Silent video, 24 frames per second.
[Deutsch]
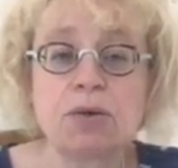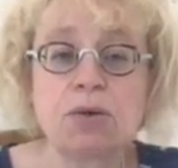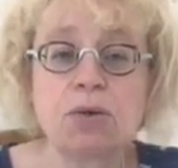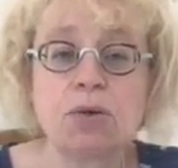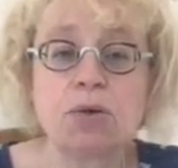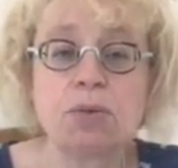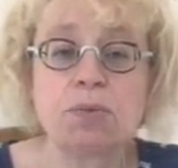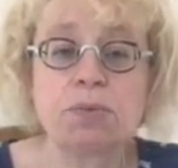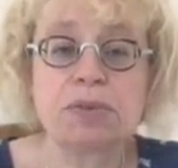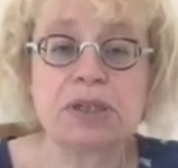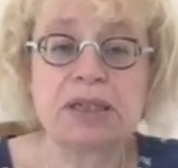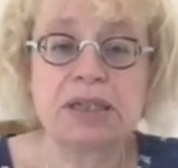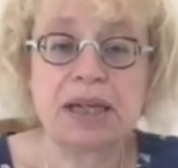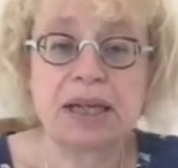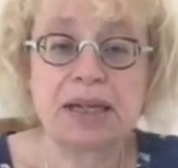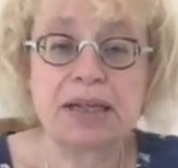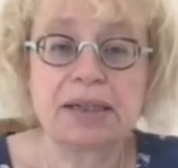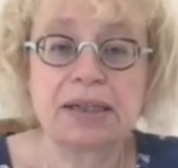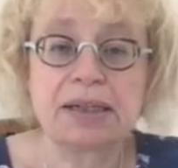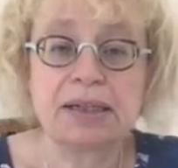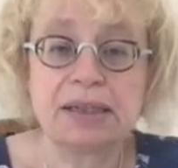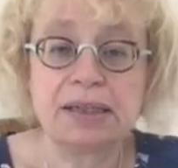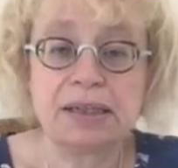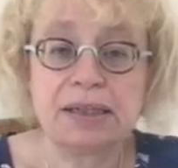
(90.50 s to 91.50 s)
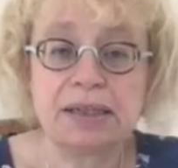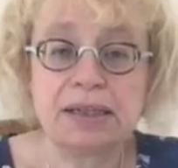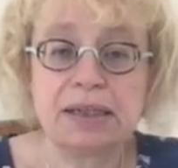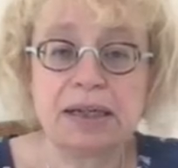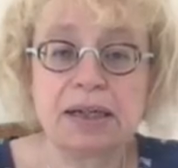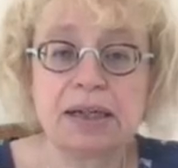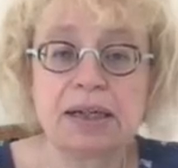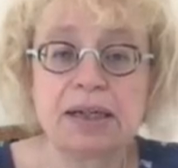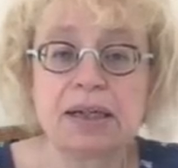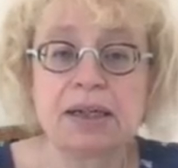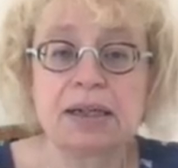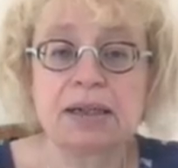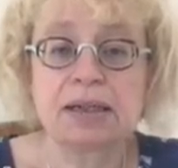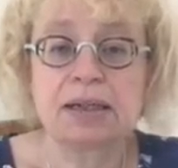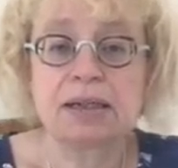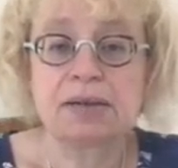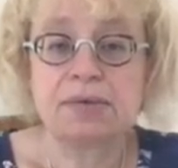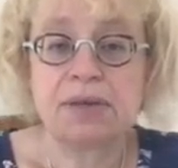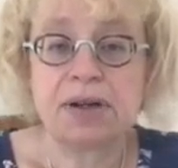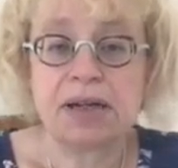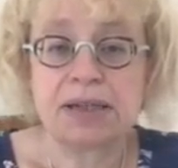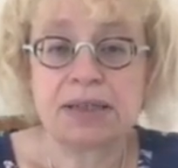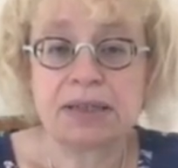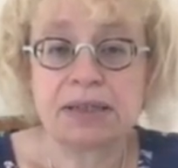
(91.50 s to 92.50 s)
um dann hier
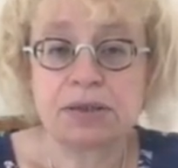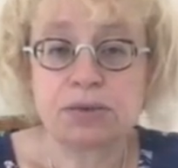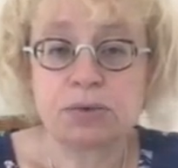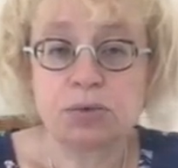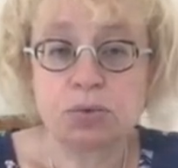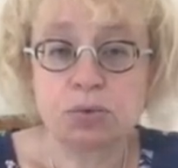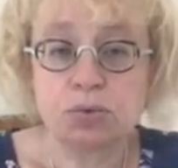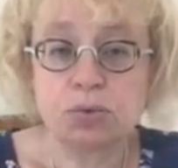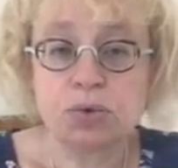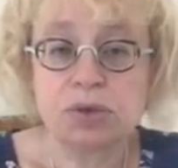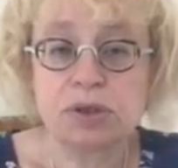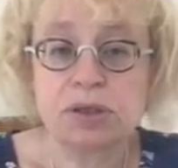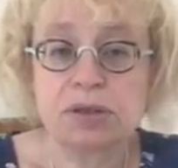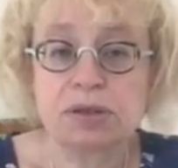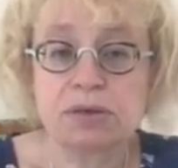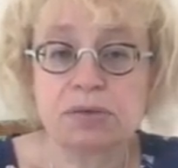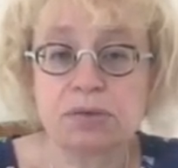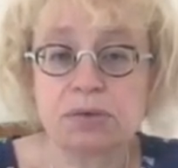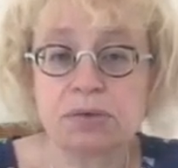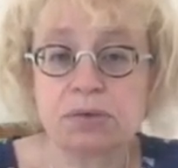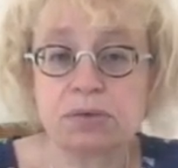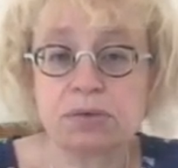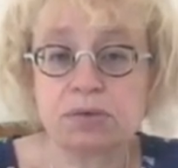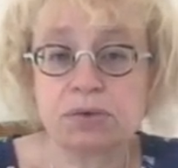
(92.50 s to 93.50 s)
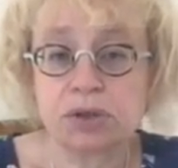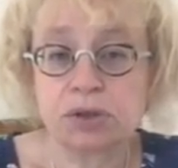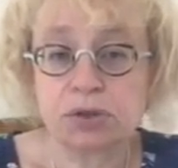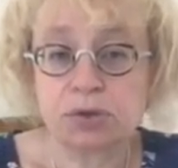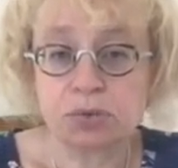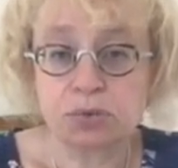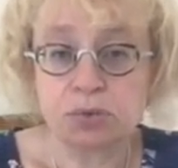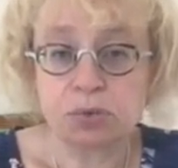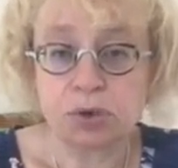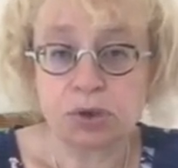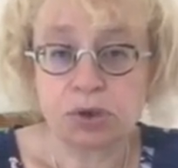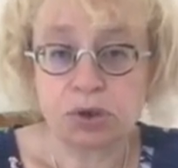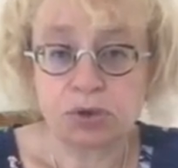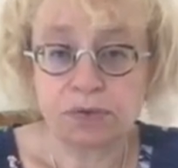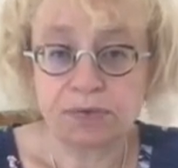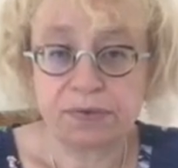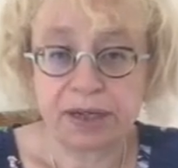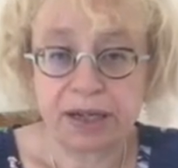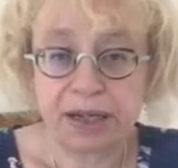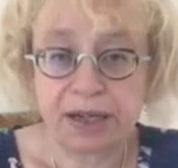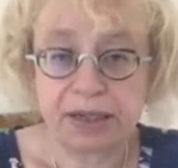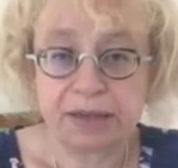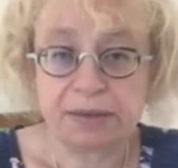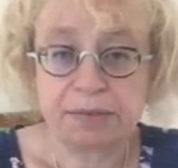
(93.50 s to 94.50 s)
quasi gut untersucht zu
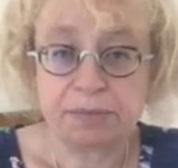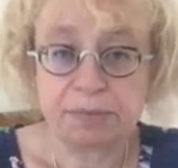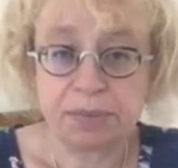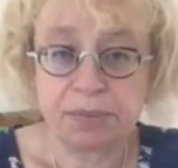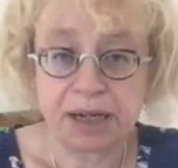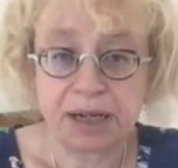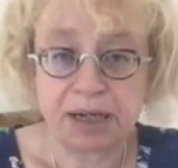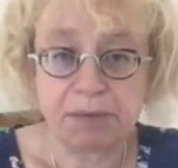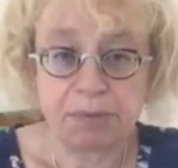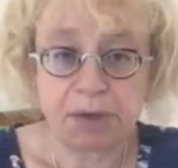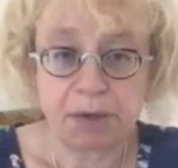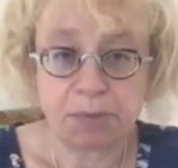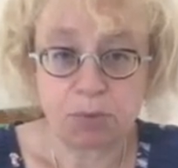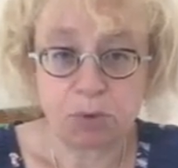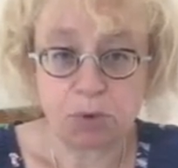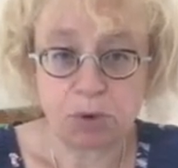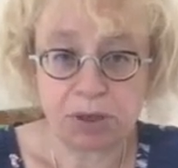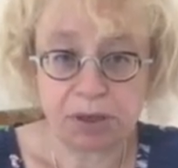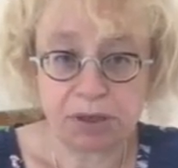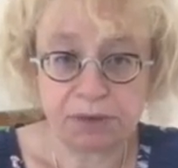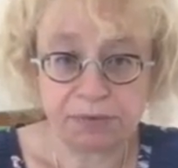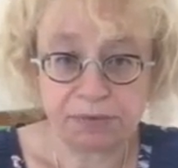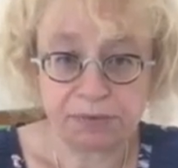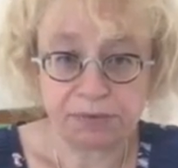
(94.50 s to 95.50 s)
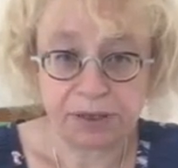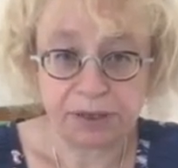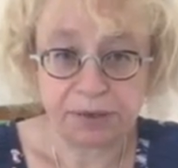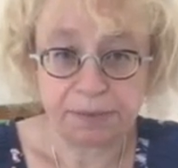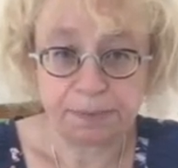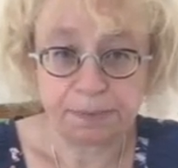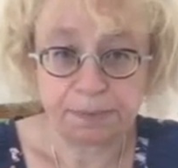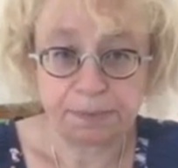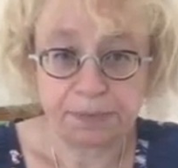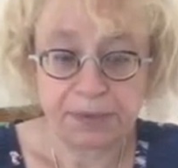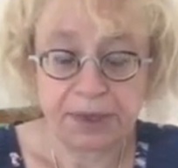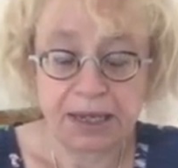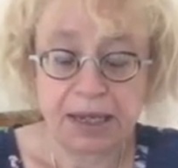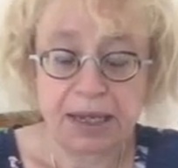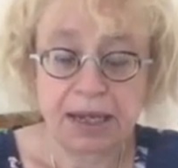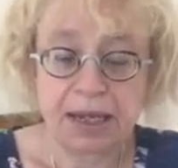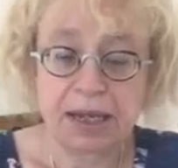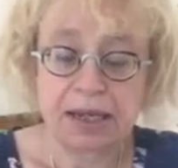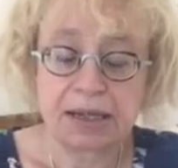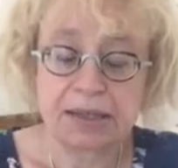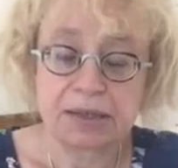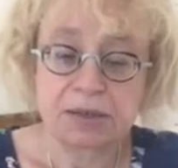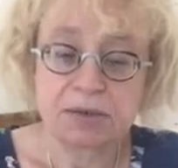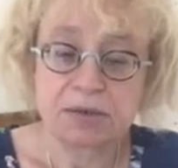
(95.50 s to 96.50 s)
werden per Mammographie.
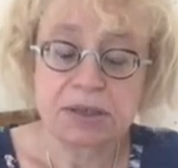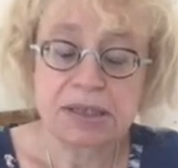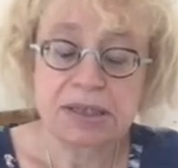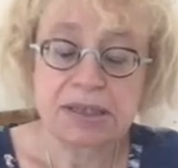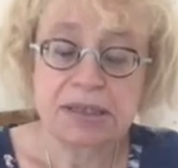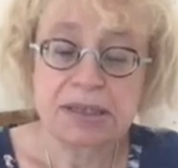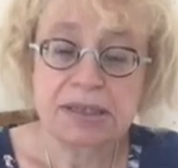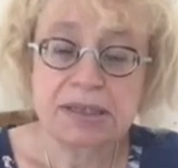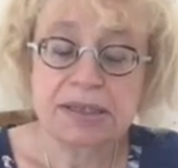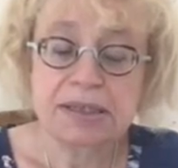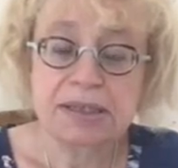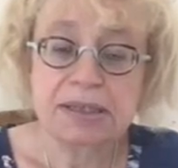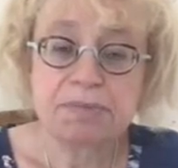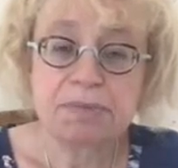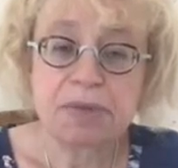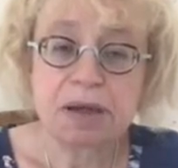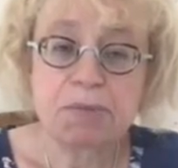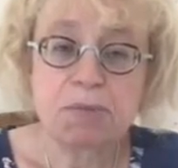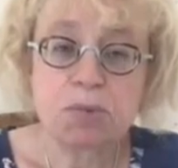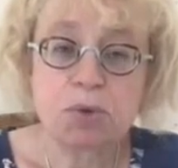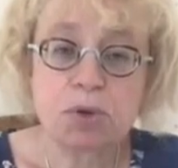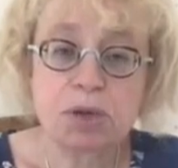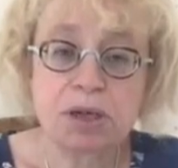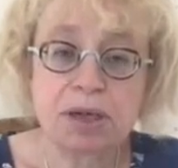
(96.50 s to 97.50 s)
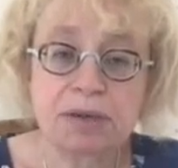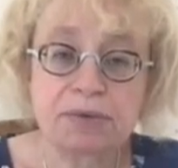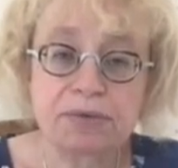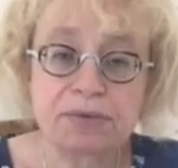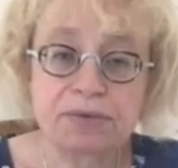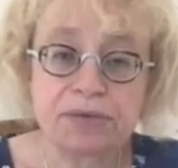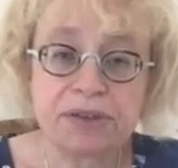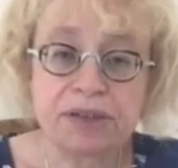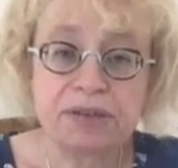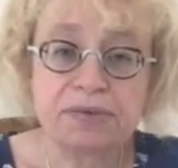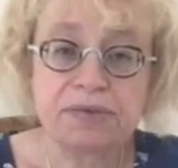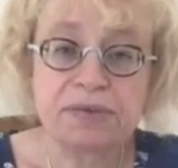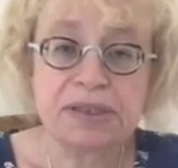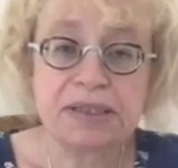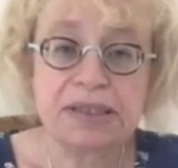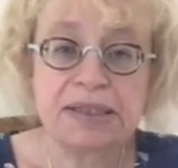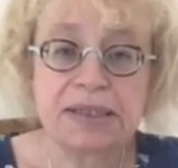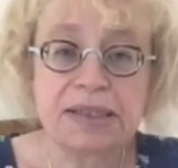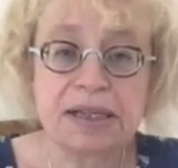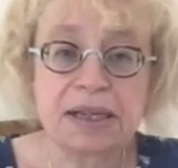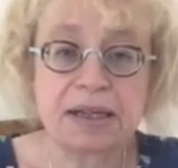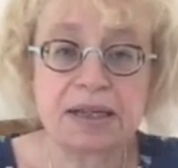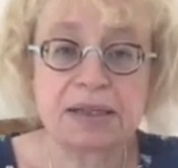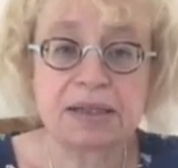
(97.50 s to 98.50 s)
Ansonsten ist die Mammographie, wie
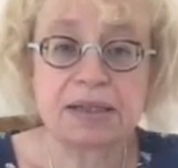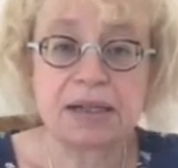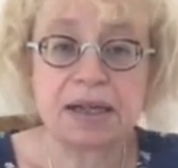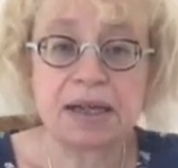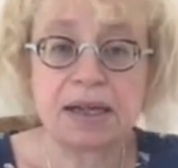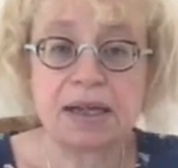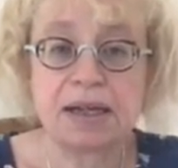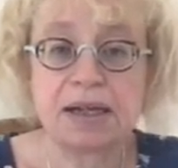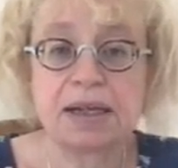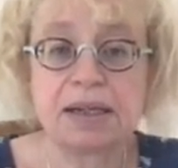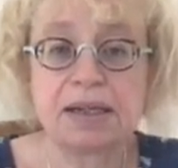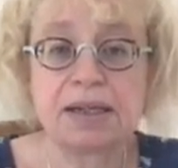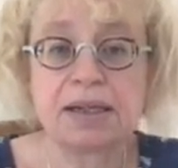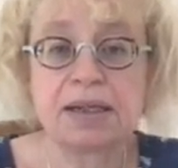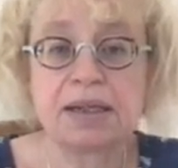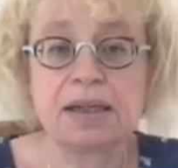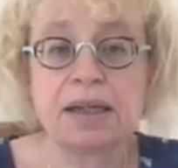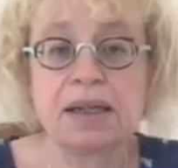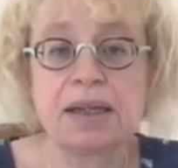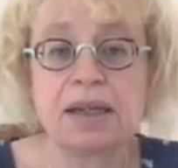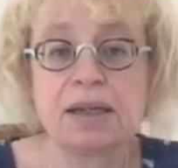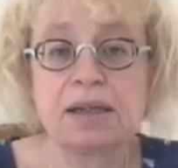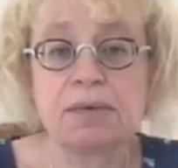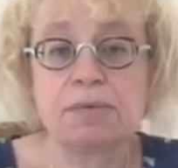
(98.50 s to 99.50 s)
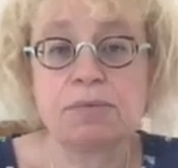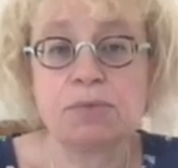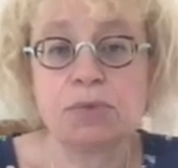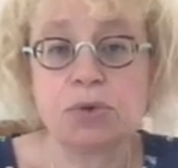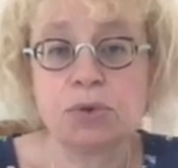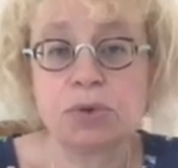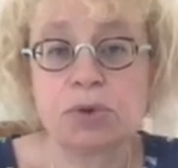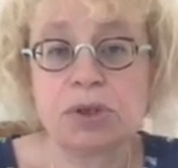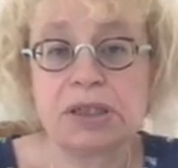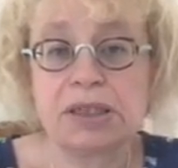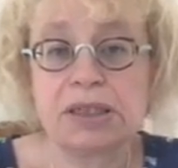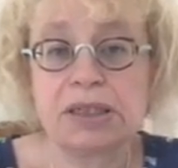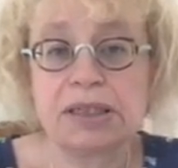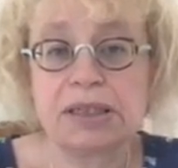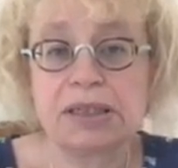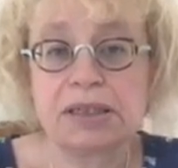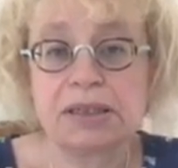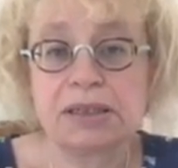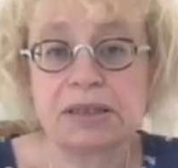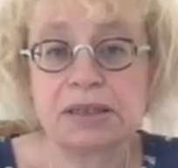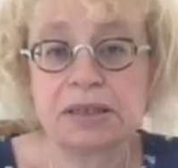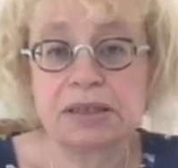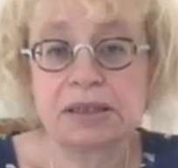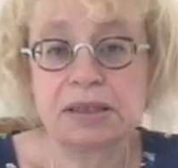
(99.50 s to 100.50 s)
gesagt, eine
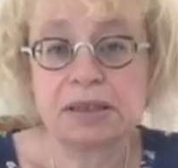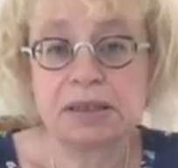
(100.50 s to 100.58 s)
mögliche